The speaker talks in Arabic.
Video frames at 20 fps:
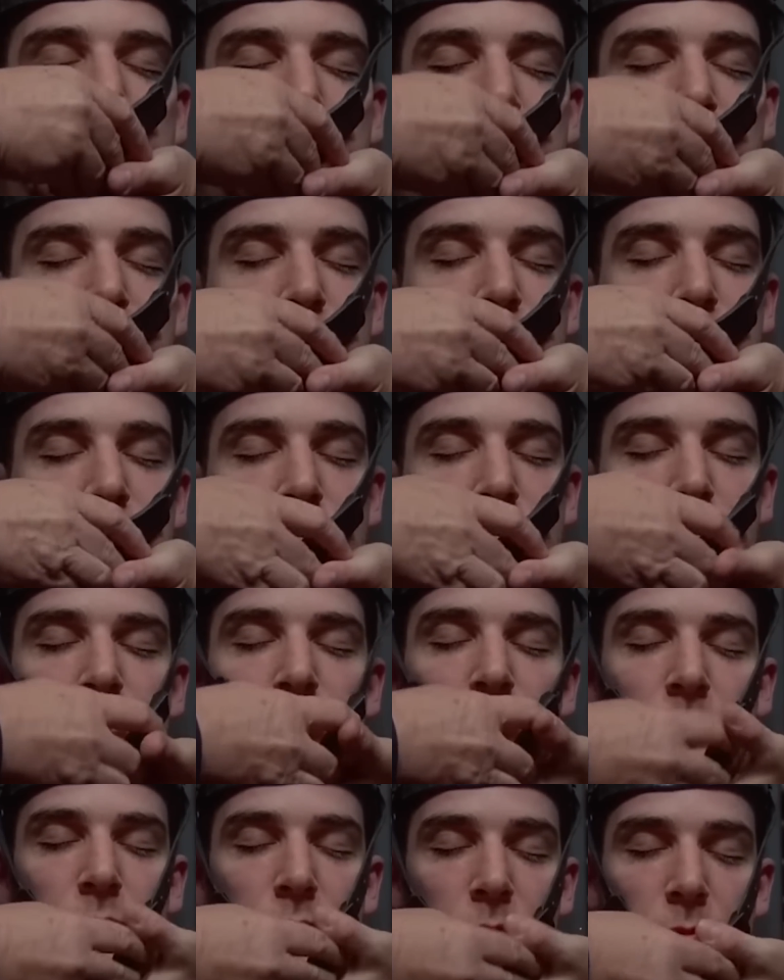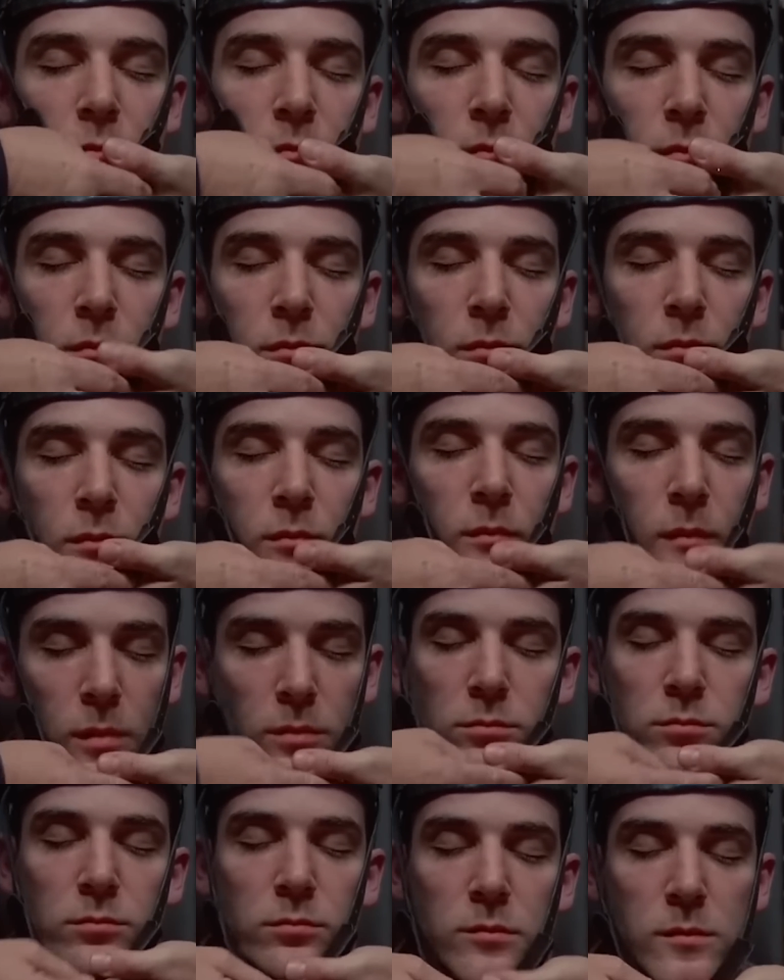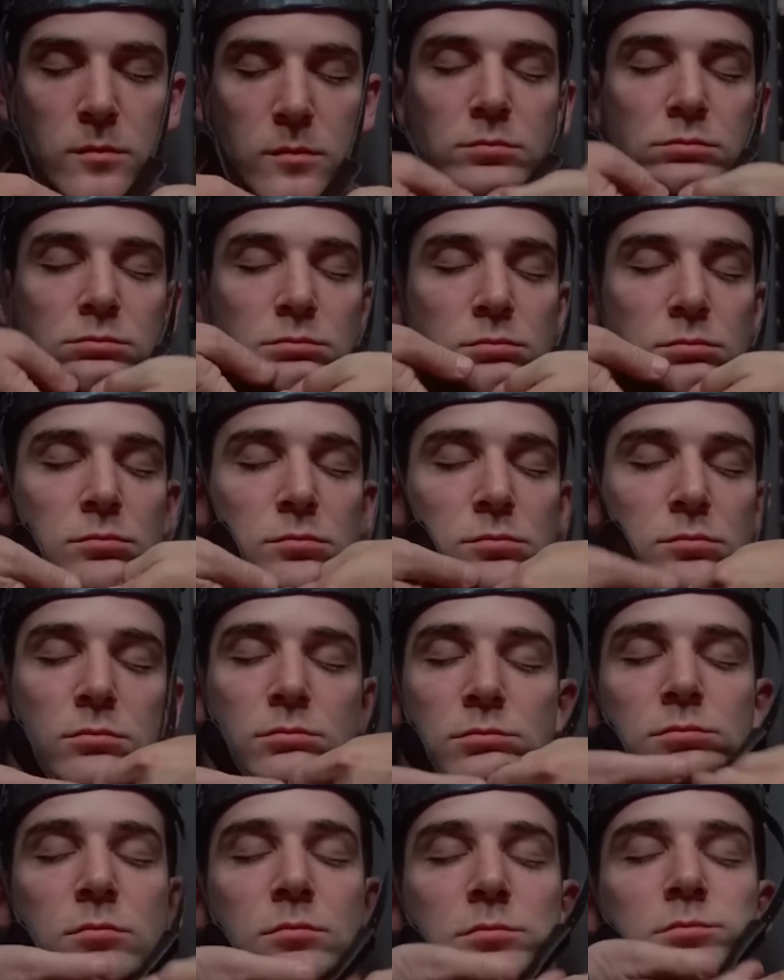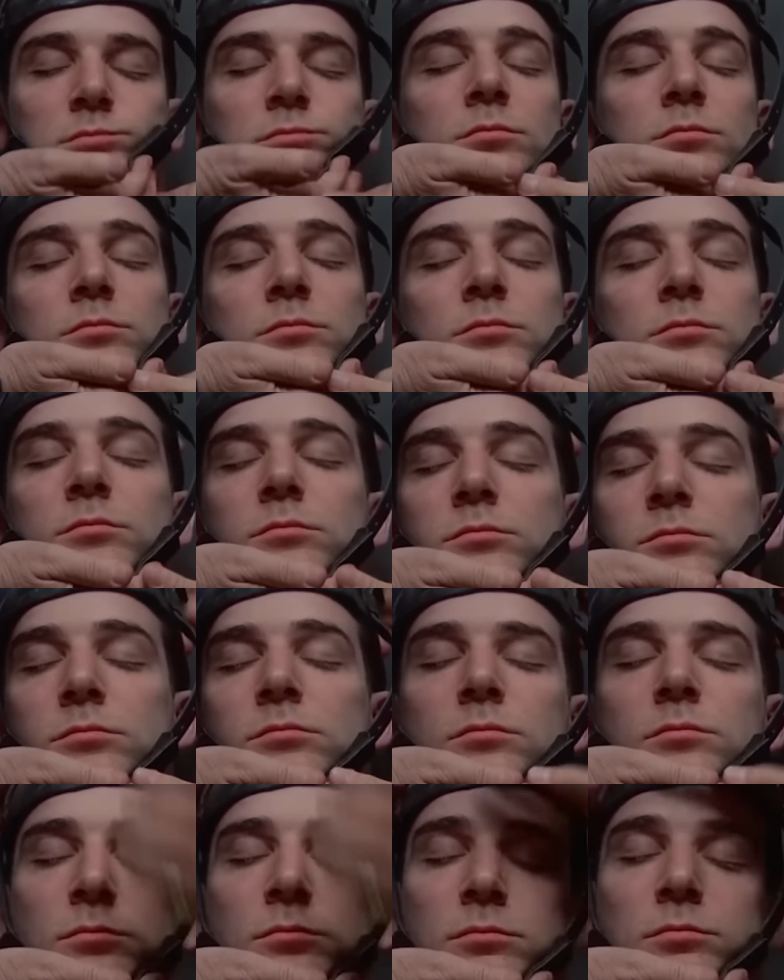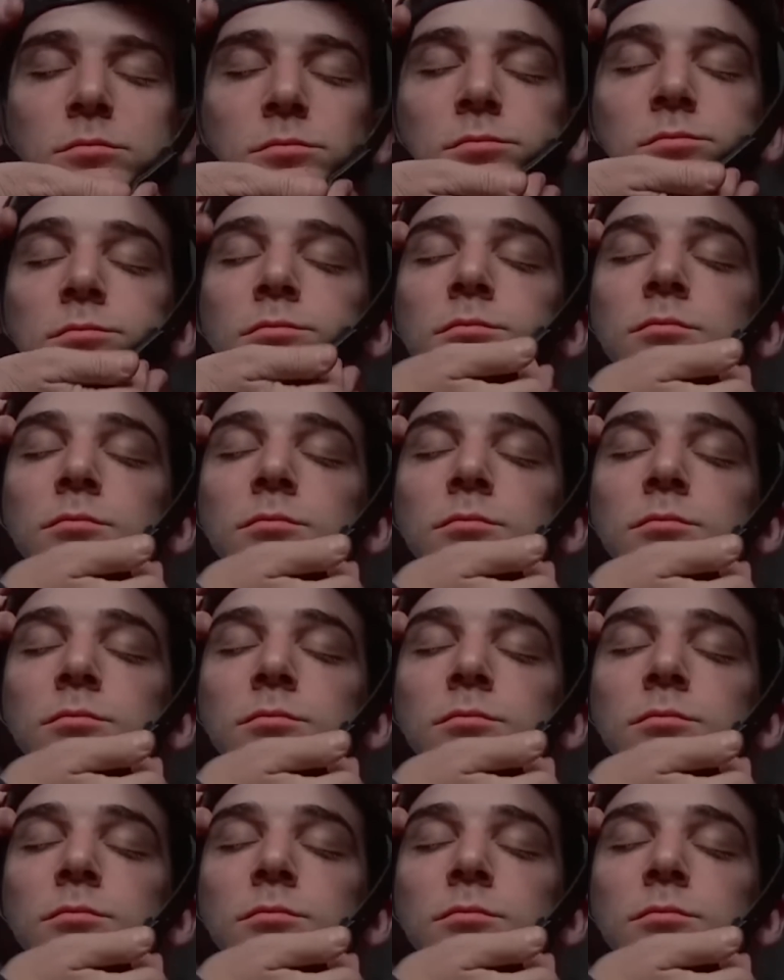لكن في الصراحة فإنه يتم تطبيق هذه العقوبة على أسوأ